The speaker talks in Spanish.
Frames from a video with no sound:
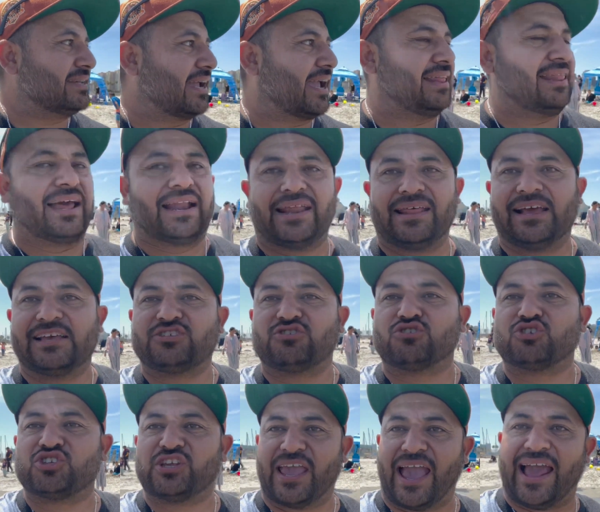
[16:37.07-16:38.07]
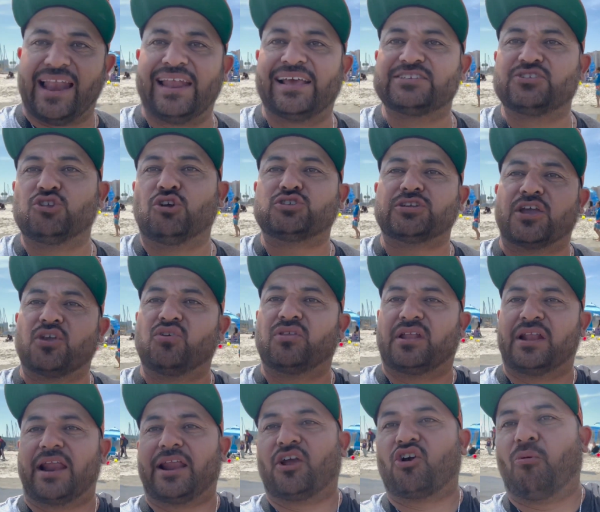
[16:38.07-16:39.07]
que las redes sociales nos ayudan
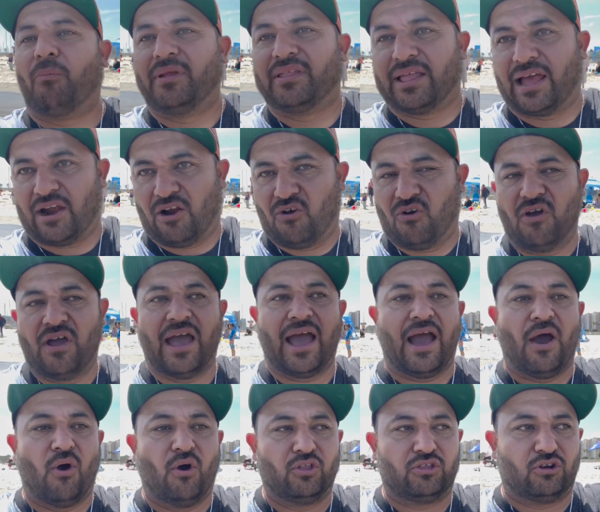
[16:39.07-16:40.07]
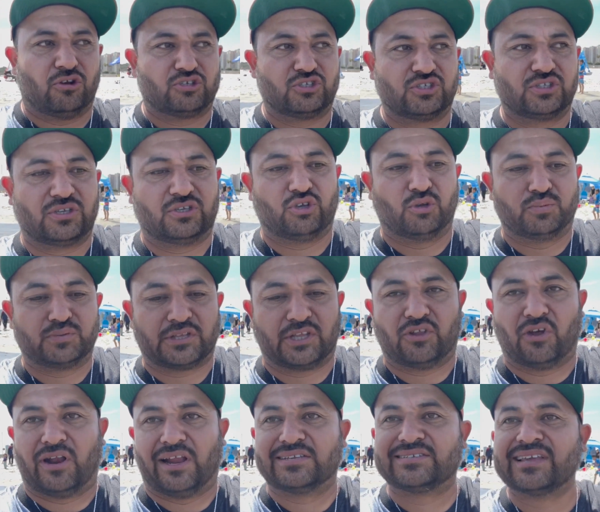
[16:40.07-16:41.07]
a recomendarlo a otros
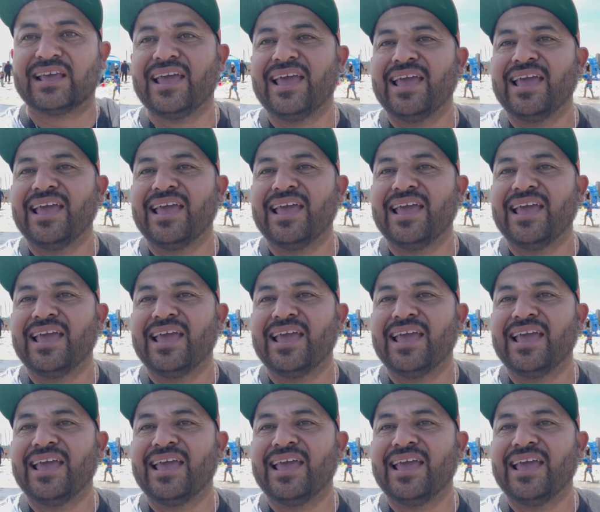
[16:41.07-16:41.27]
suscriptores.